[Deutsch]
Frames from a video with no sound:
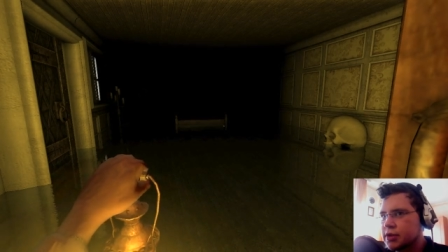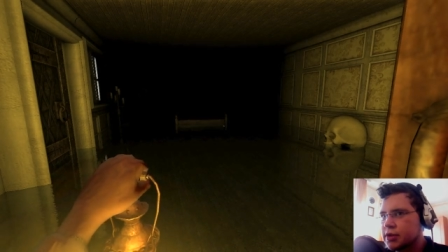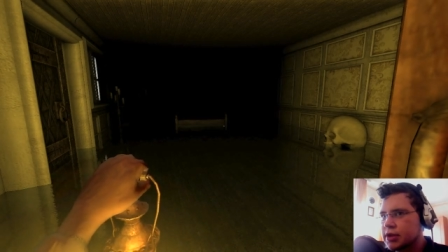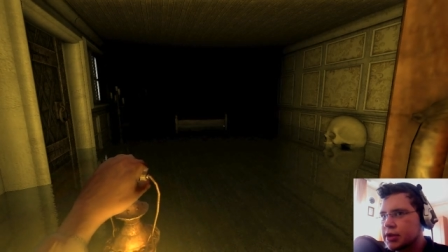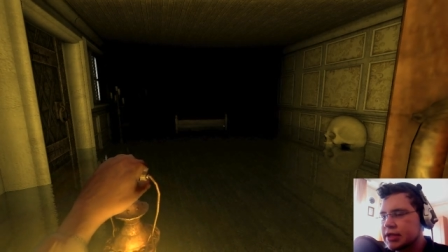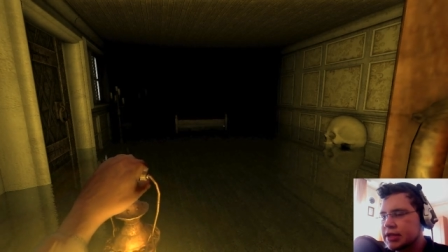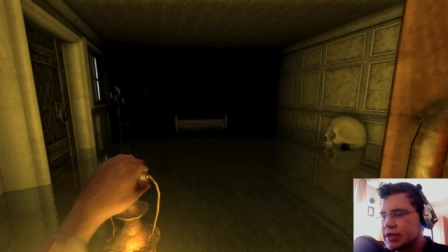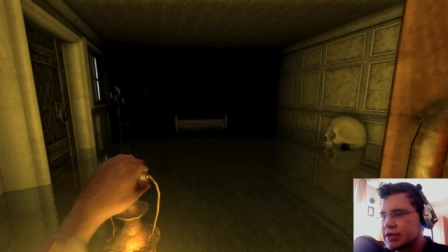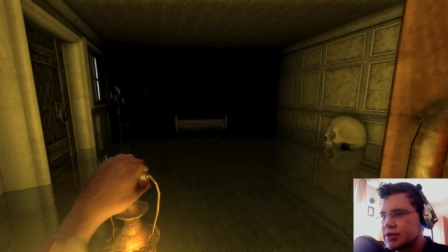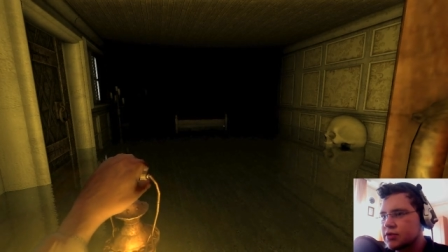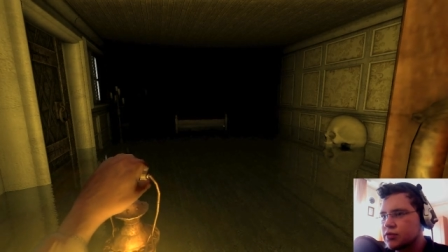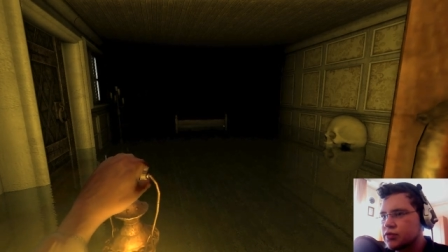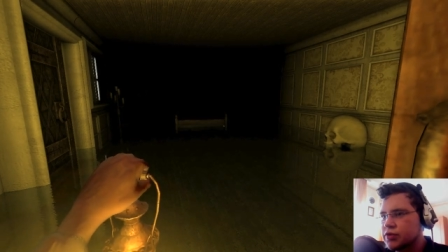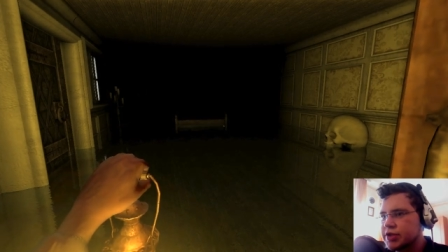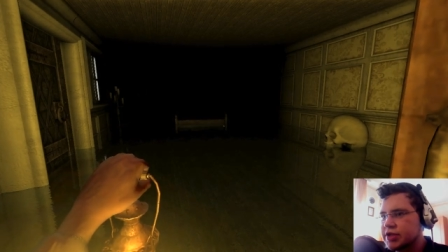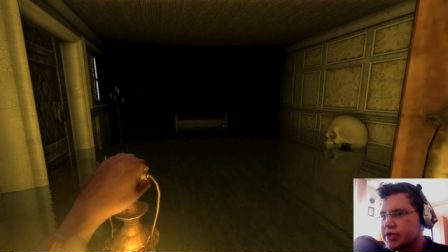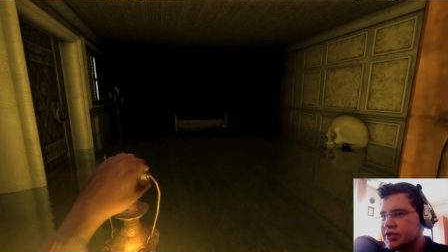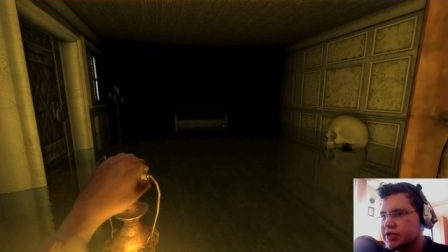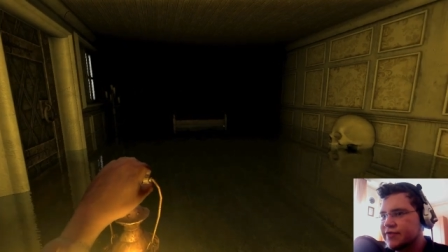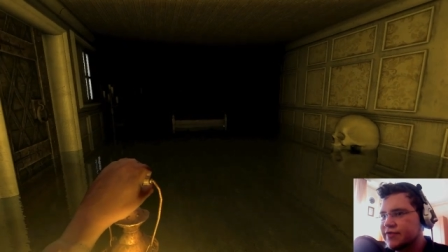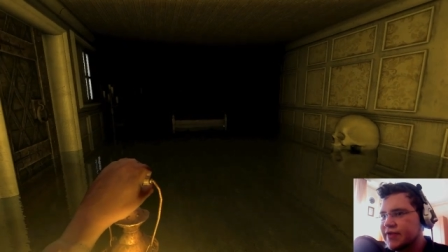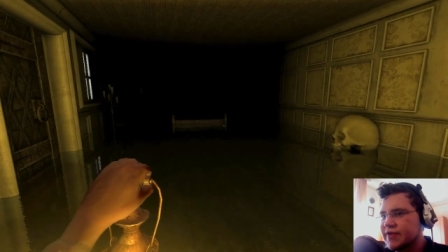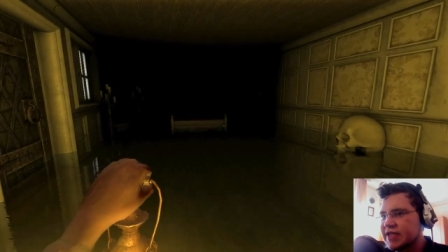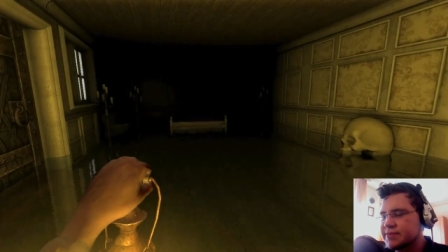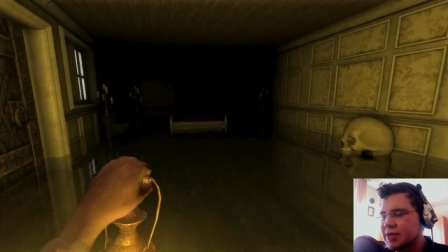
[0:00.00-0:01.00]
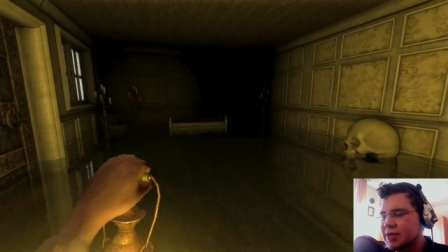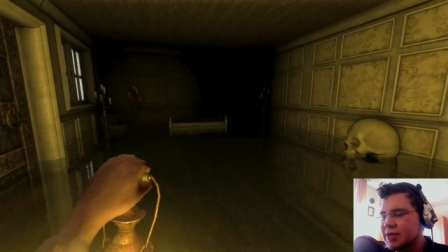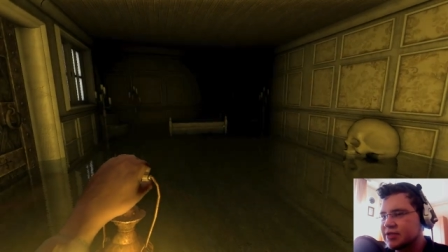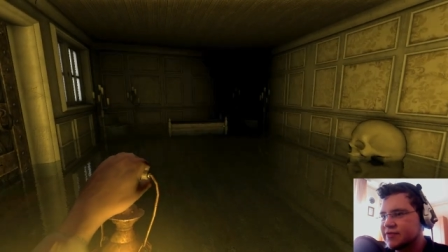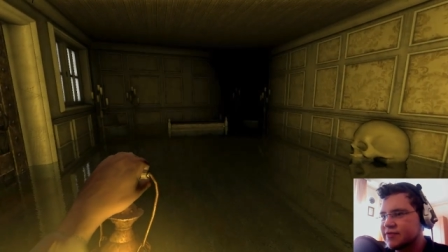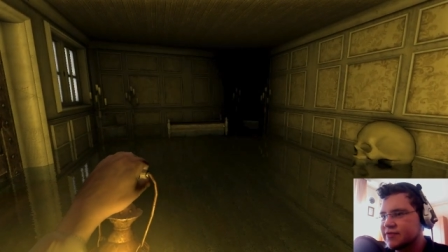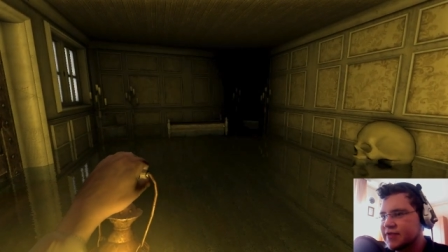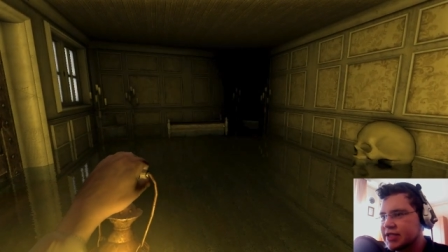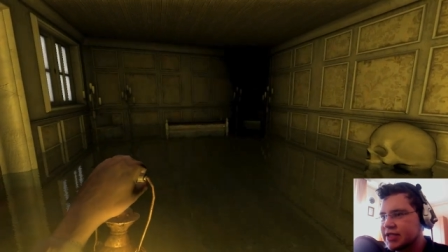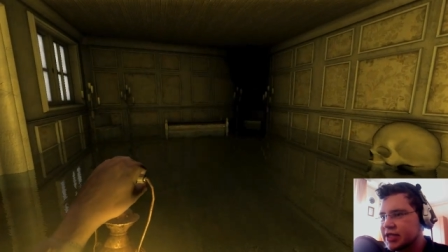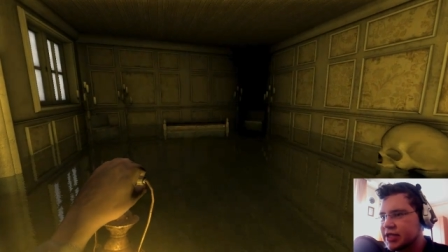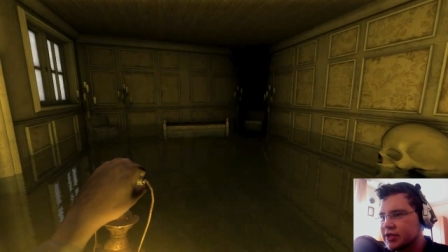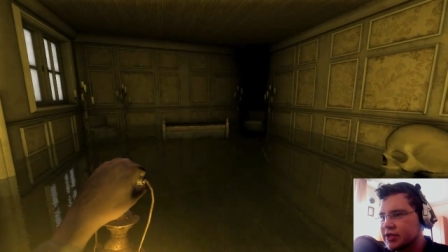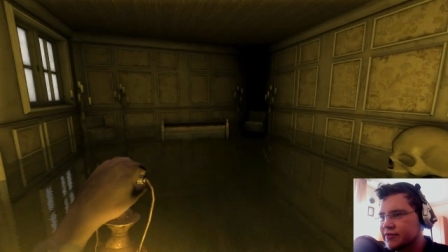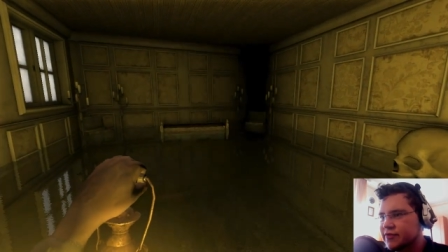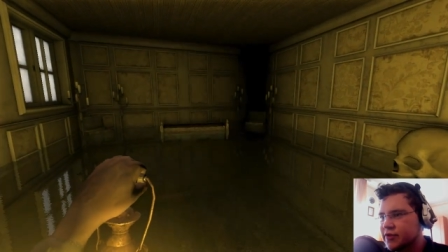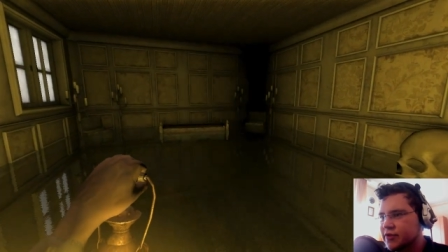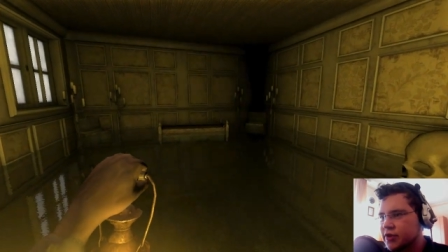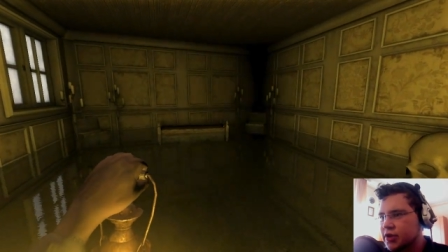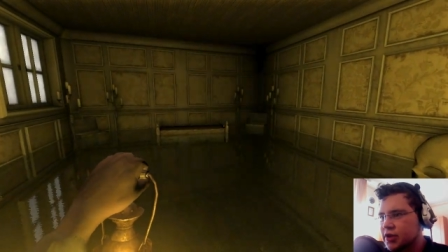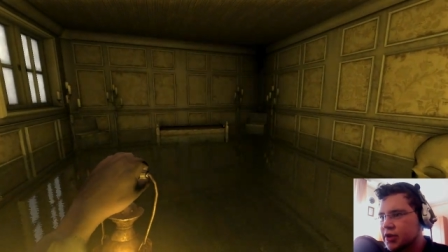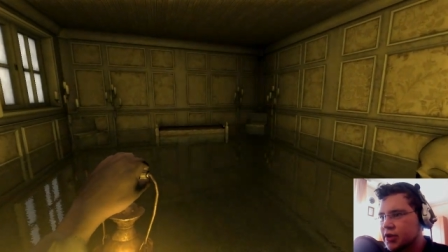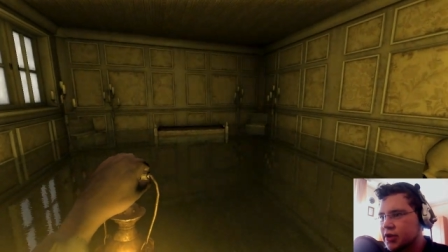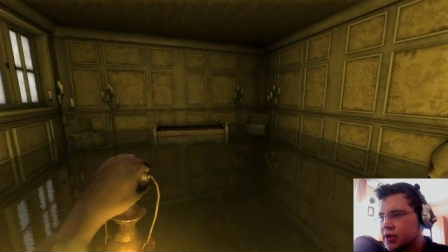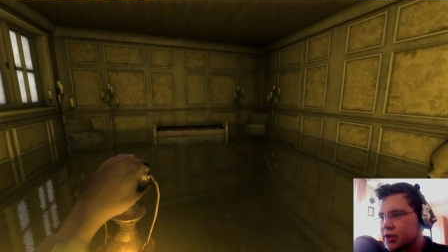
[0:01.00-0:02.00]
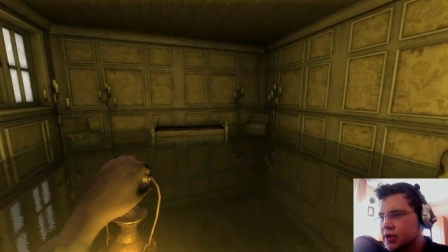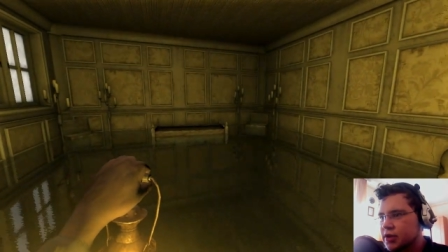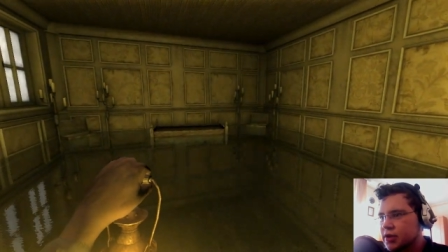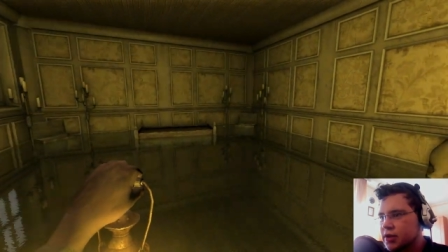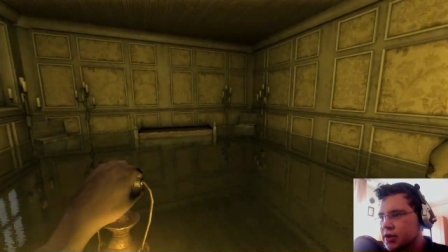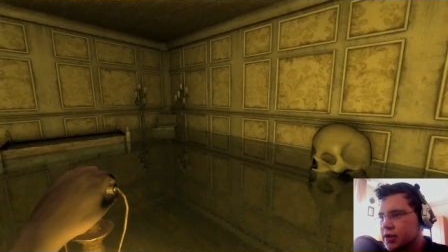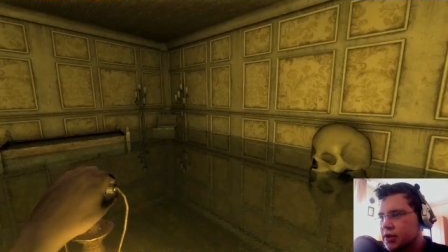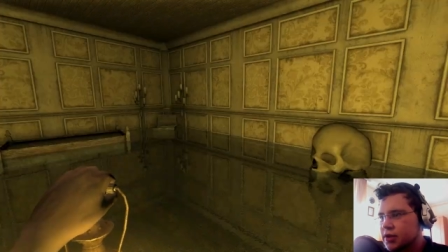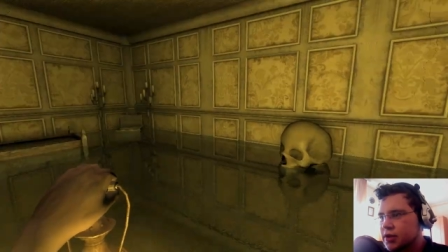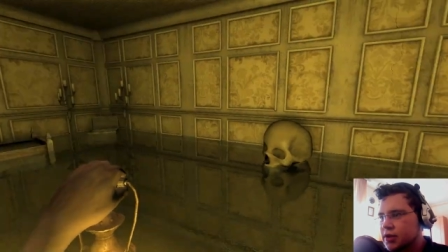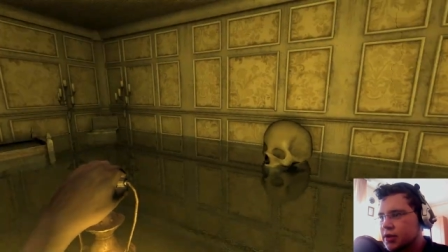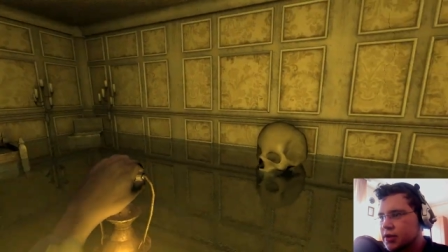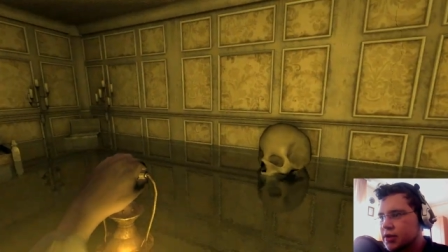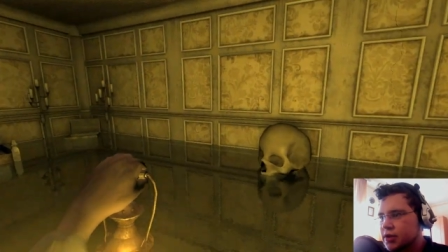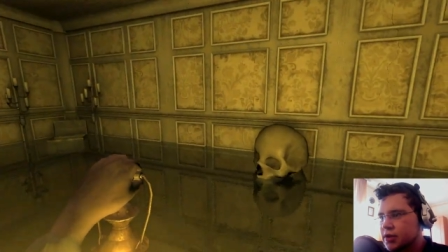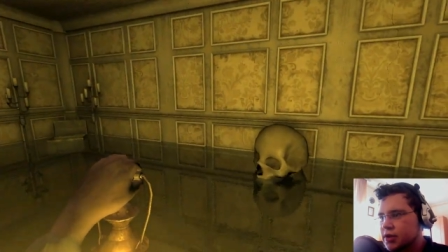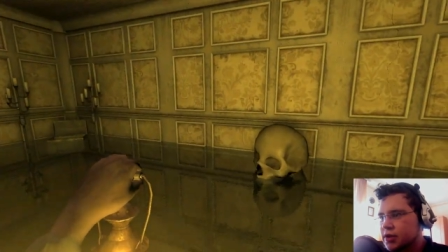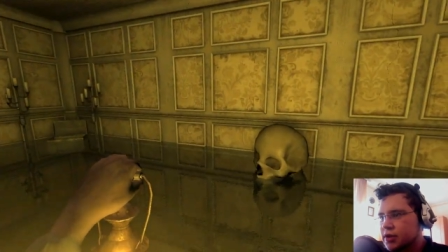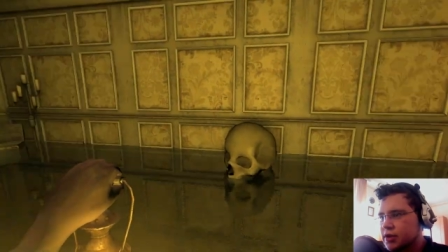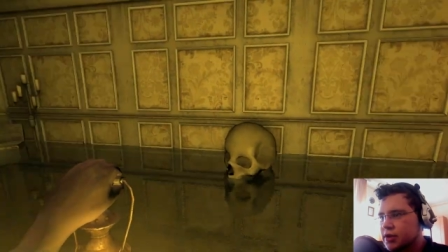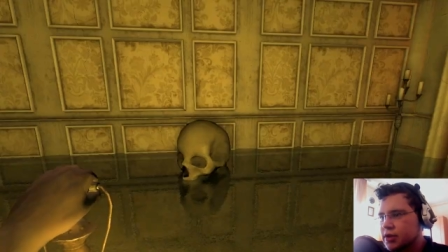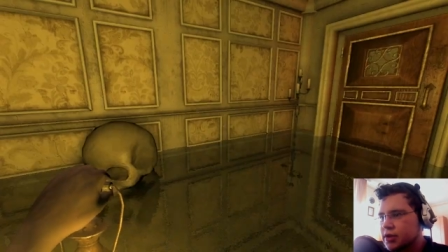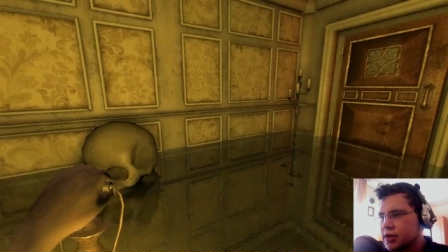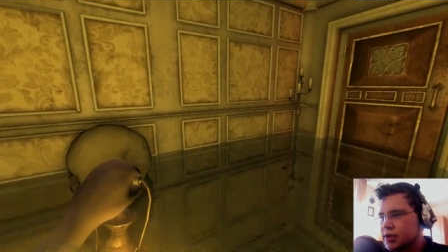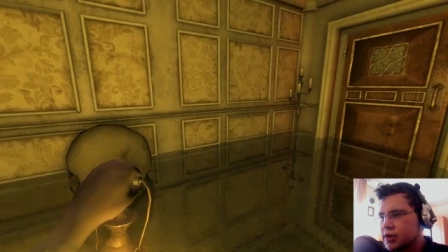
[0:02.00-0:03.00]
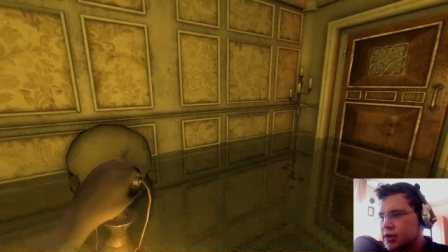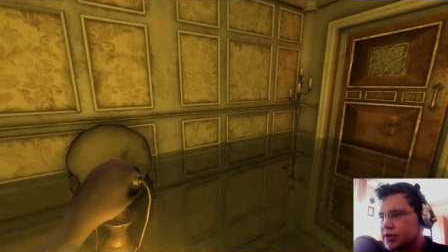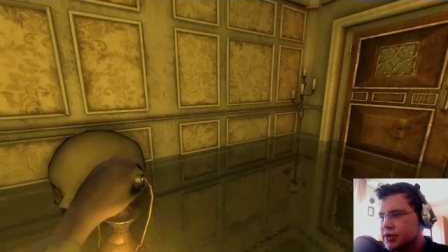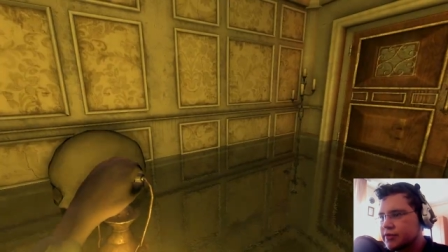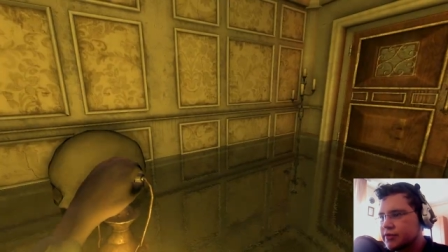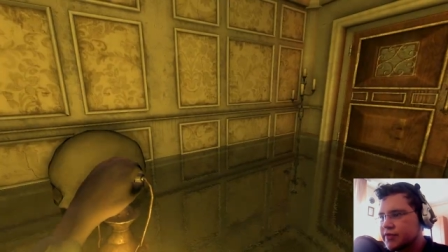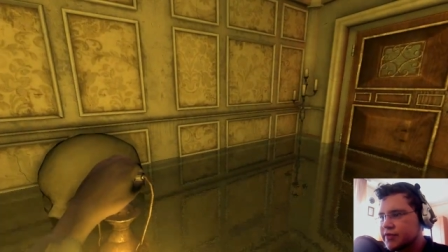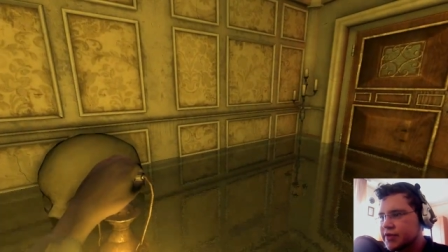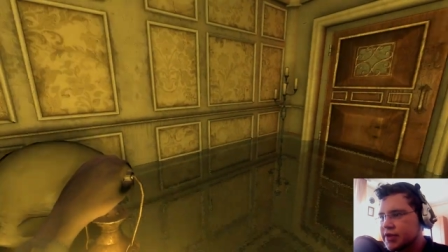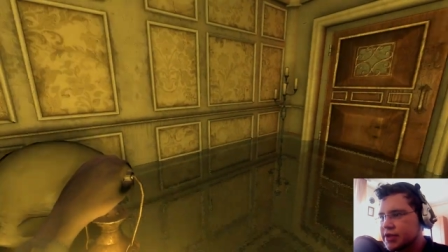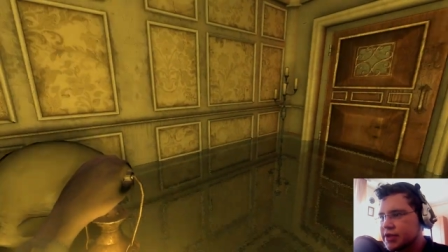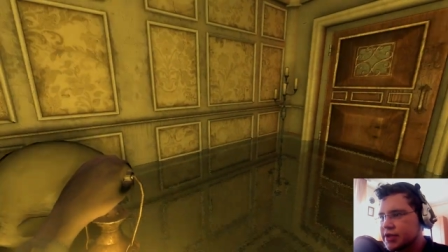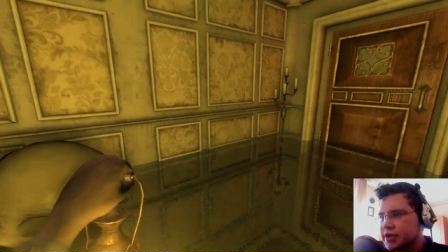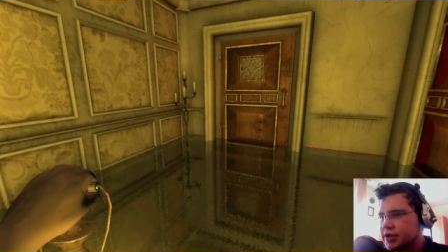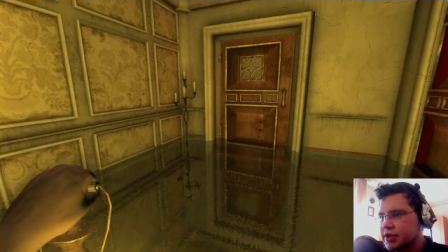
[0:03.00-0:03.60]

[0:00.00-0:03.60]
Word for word: Ganz ruhig. Ist die Festplatte vielleicht gleich voll? Oh, ich hoffe nicht.